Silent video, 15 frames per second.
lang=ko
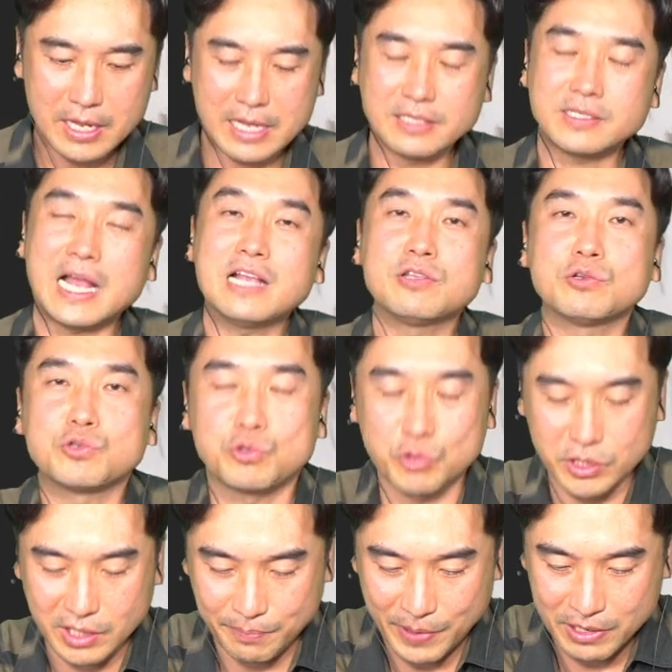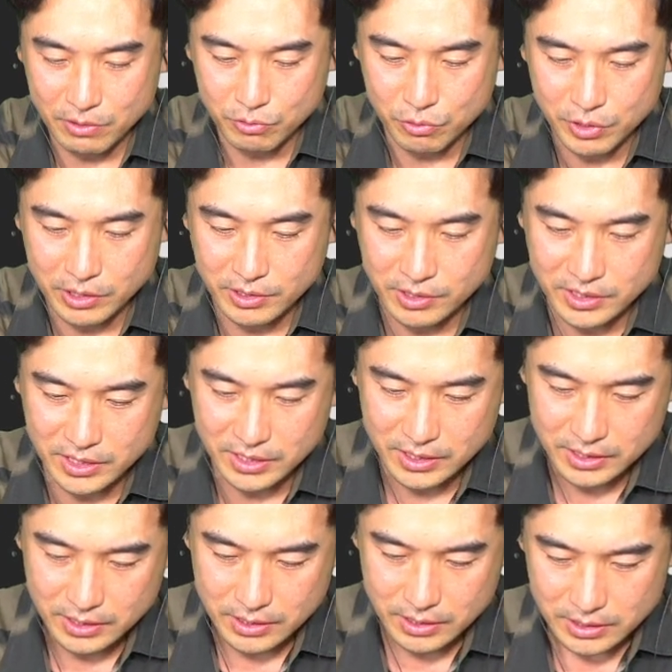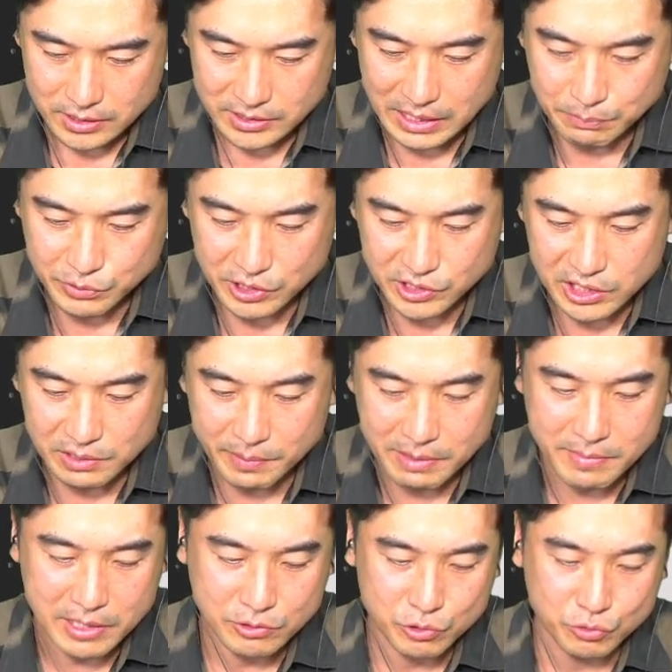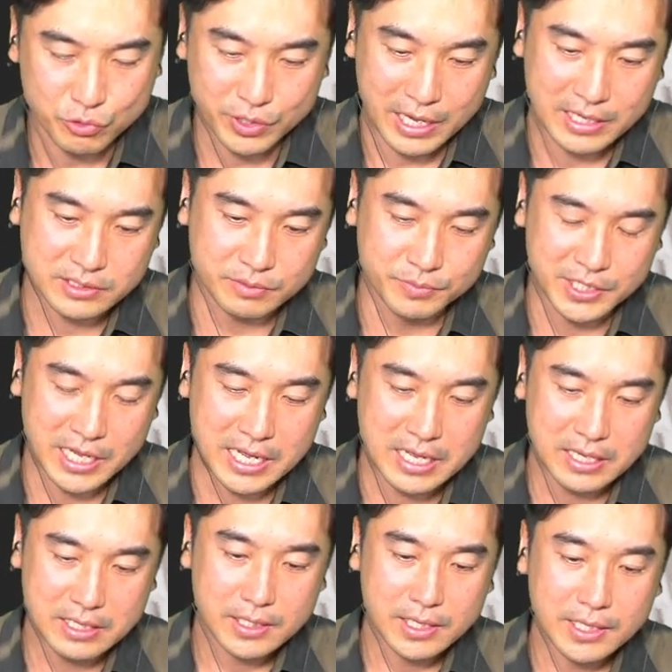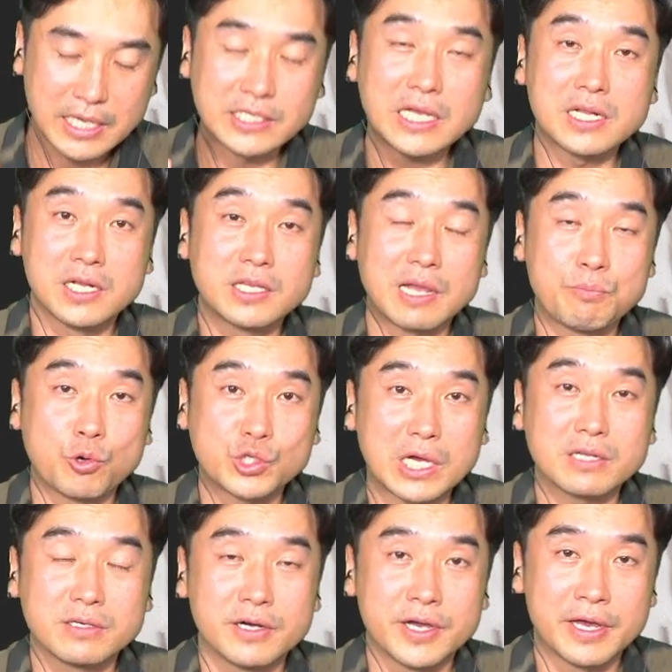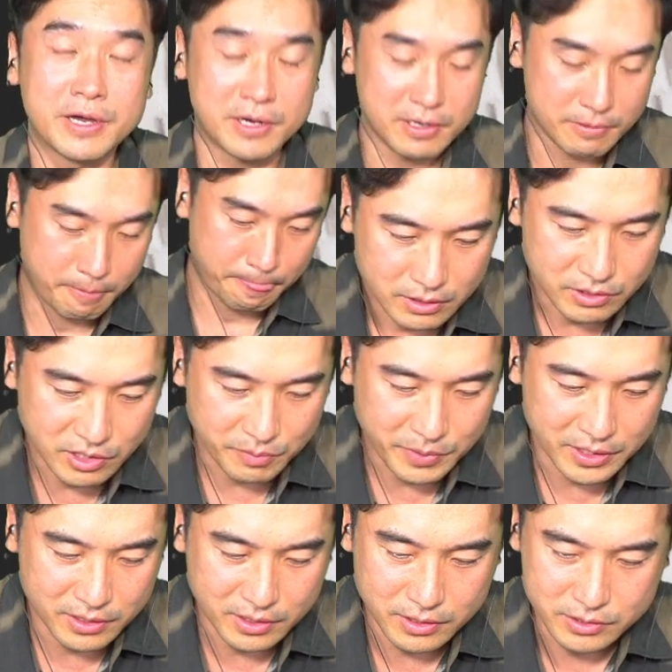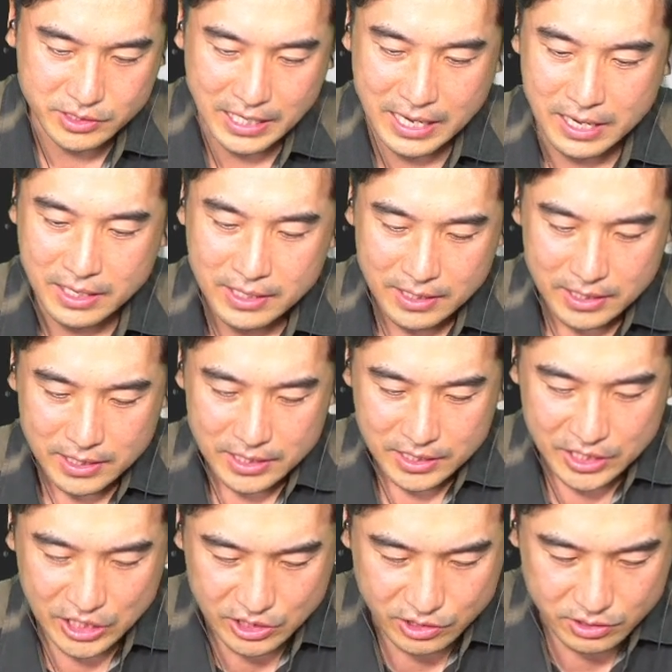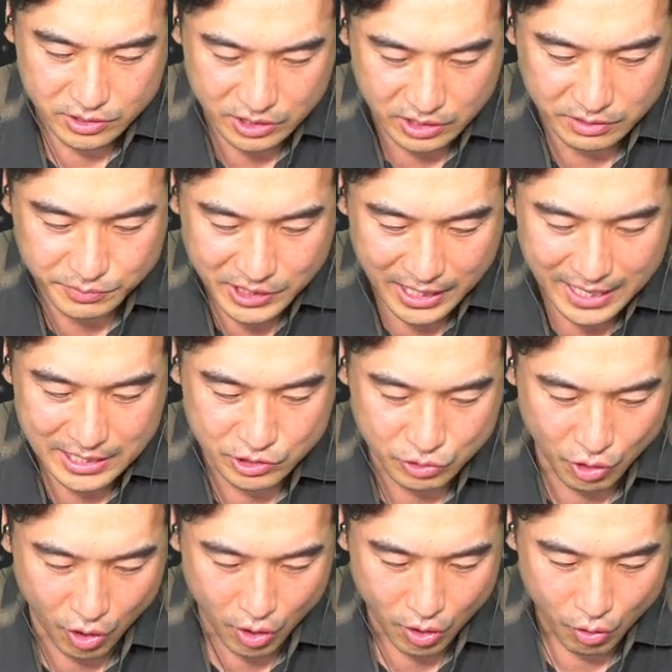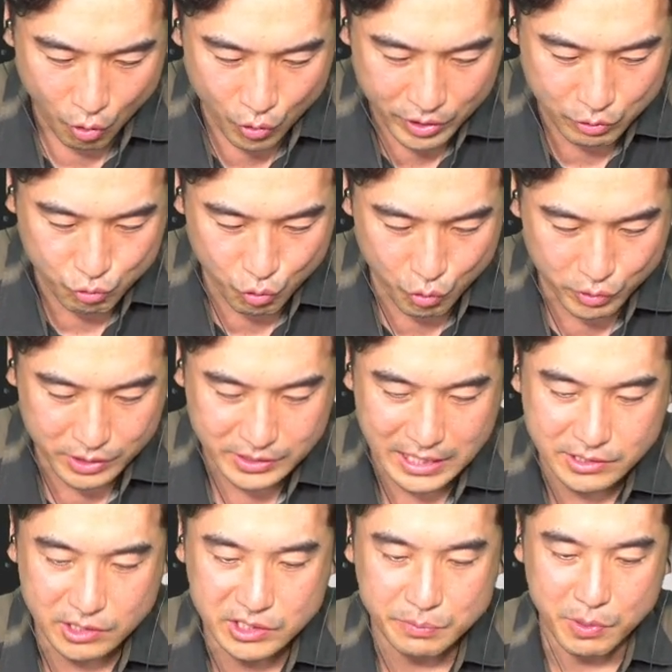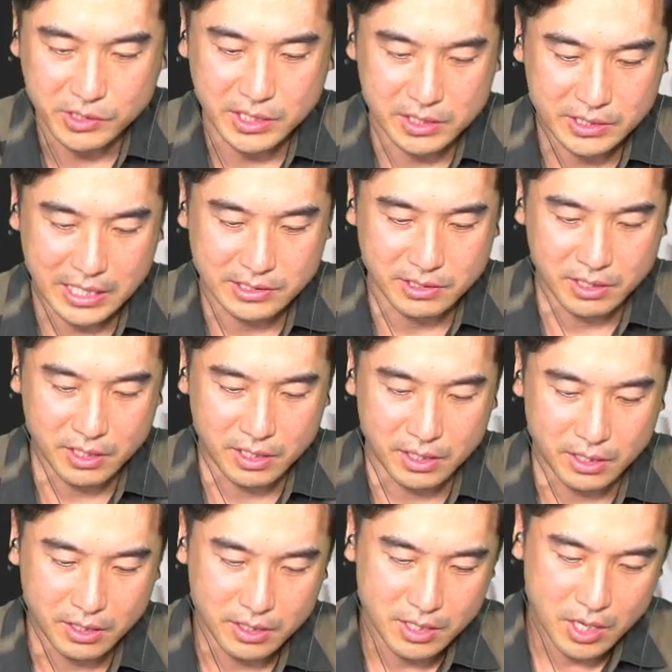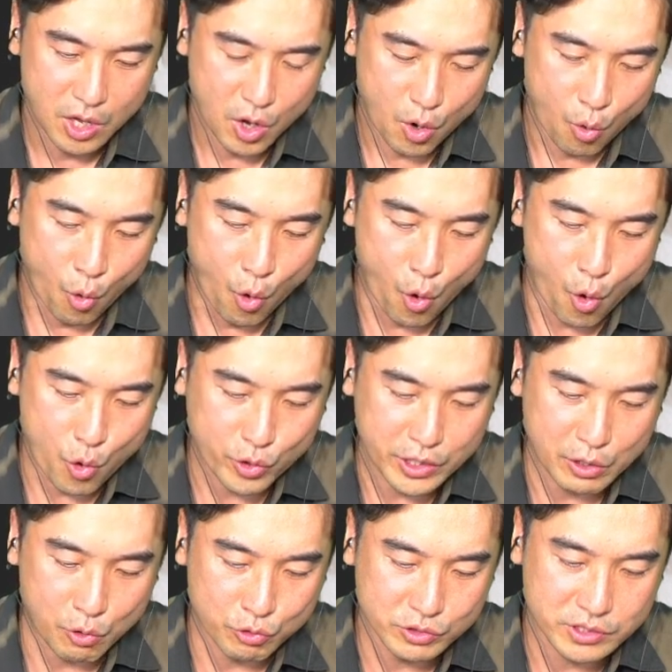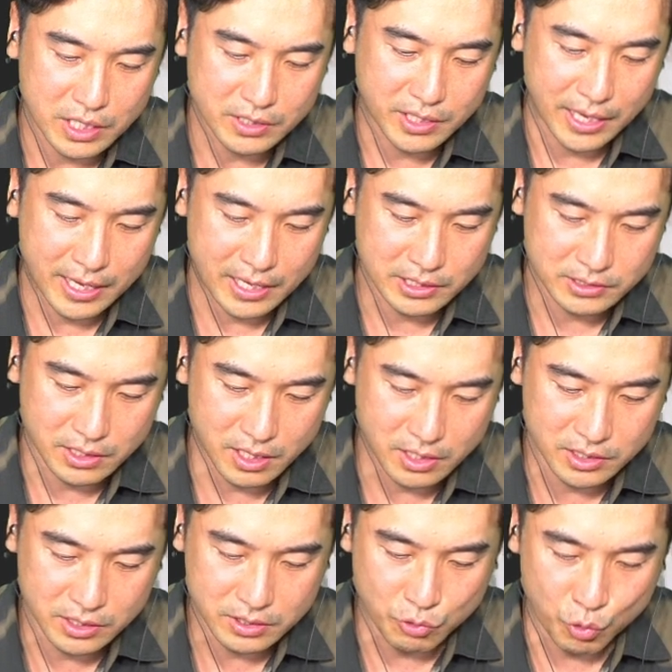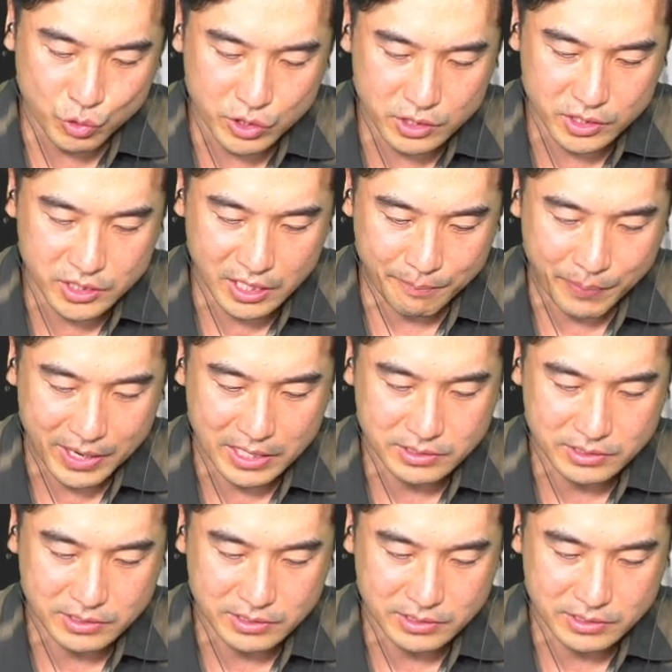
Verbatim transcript: 4년 정도 있다 파는 걸로 했더니 3,700만 원 정도 나왔습니다. 계산을 일단 보자는 거예요. 그러면은 자, 지금 사가지고 올해 9월에 사서 10억짜리 사서 5억이 오른 상태에서 5년 뒤에